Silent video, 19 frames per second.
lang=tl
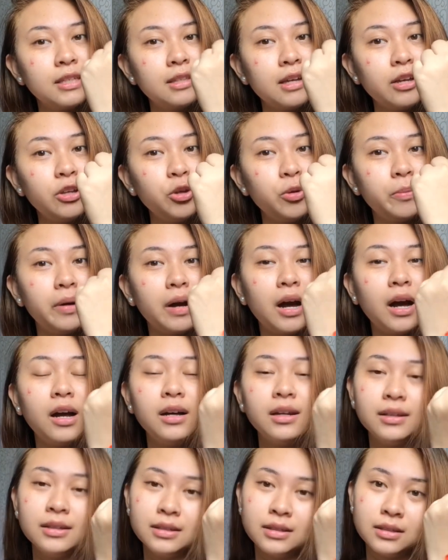Kita nyo ba?
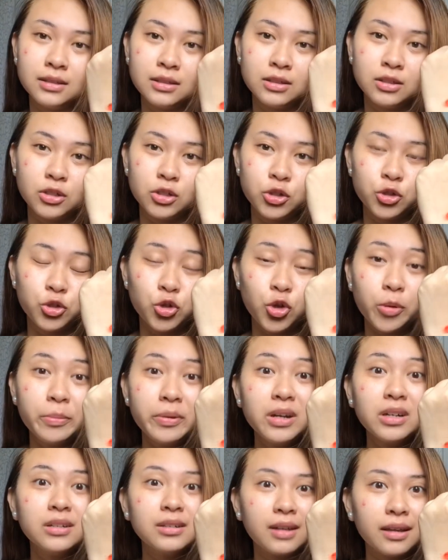Sobrang